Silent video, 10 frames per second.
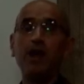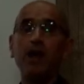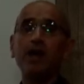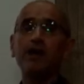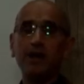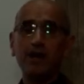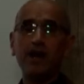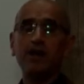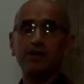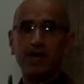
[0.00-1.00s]
أي
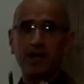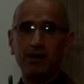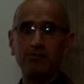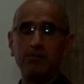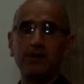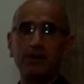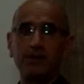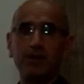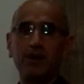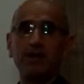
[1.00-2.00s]
علاقتين من
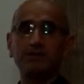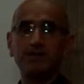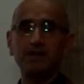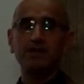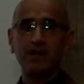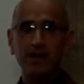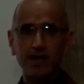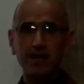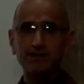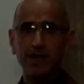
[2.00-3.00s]
هاتين
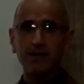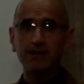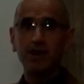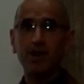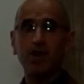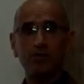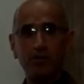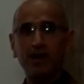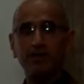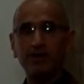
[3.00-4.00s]
العلاقتين
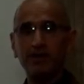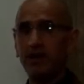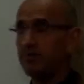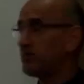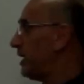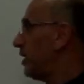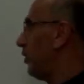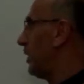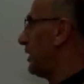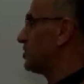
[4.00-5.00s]
مع ذكر الأمثلة
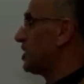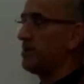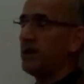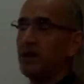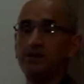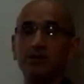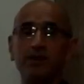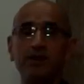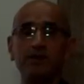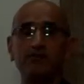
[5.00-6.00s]
هو إجابة
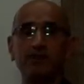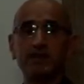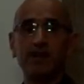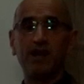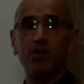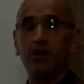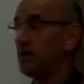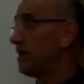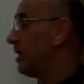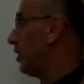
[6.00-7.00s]
للتمرين الفصل الأول
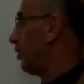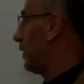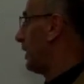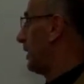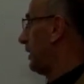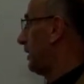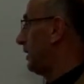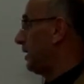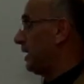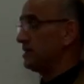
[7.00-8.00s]

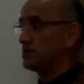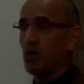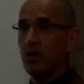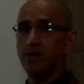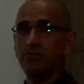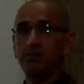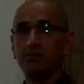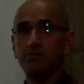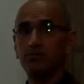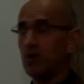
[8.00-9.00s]
والجواب
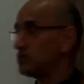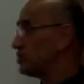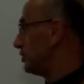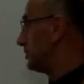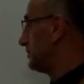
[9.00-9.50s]
موجود